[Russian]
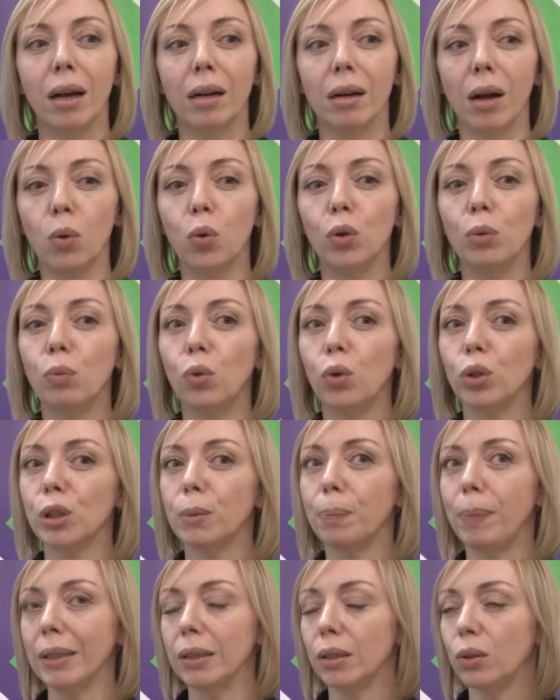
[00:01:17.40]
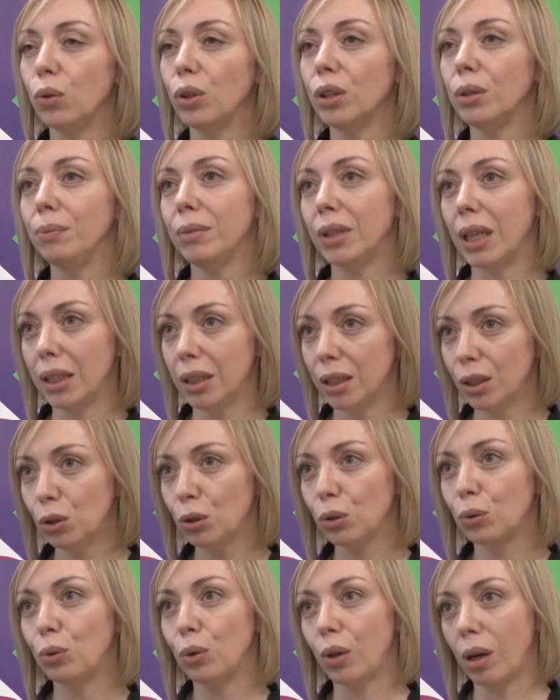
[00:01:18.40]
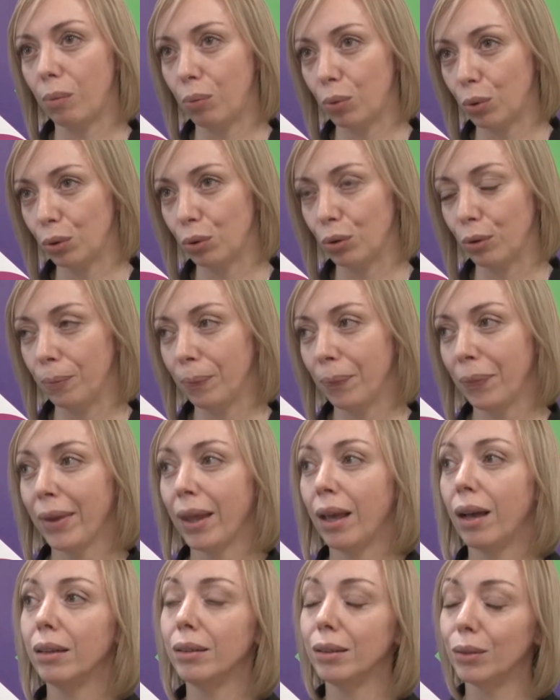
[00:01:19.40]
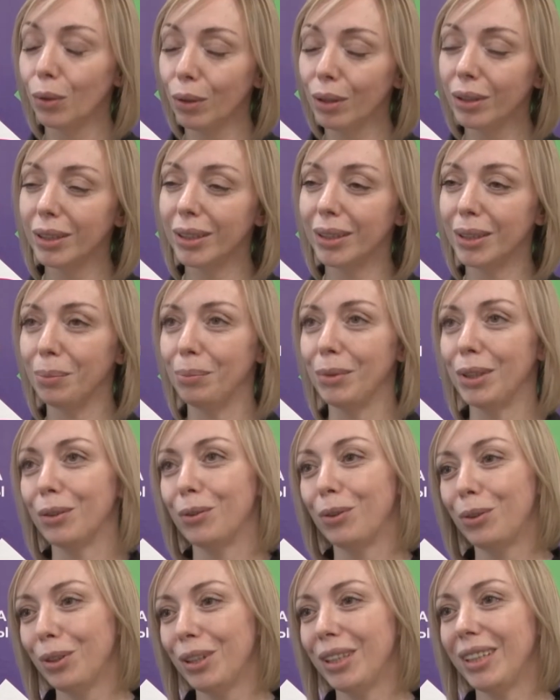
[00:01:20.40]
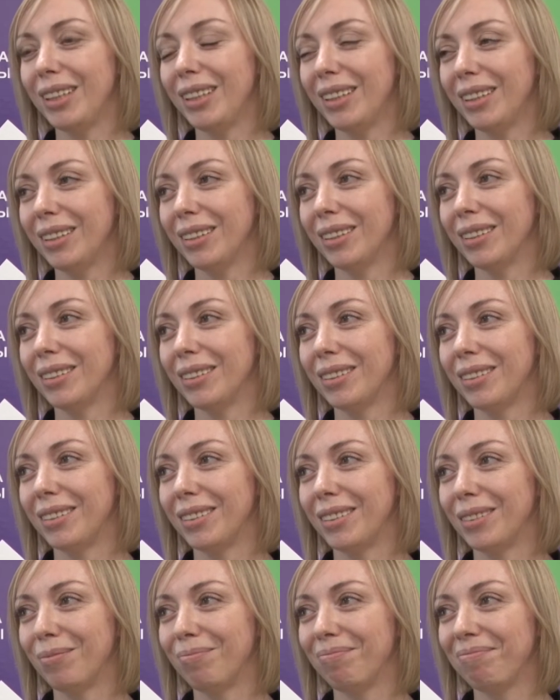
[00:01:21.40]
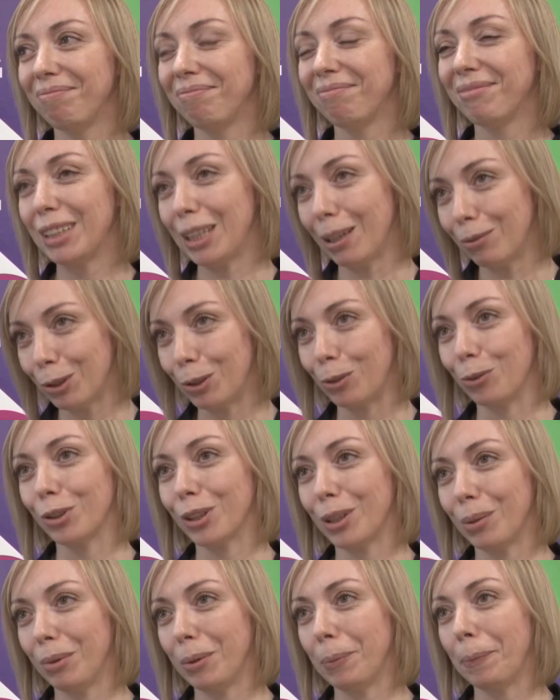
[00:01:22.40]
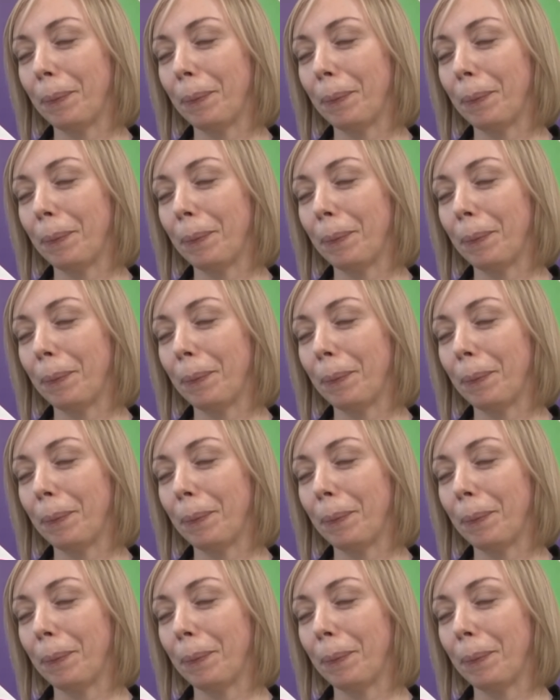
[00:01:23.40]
как он может построить методическую работу не только с детьми, но и э, со взрослыми.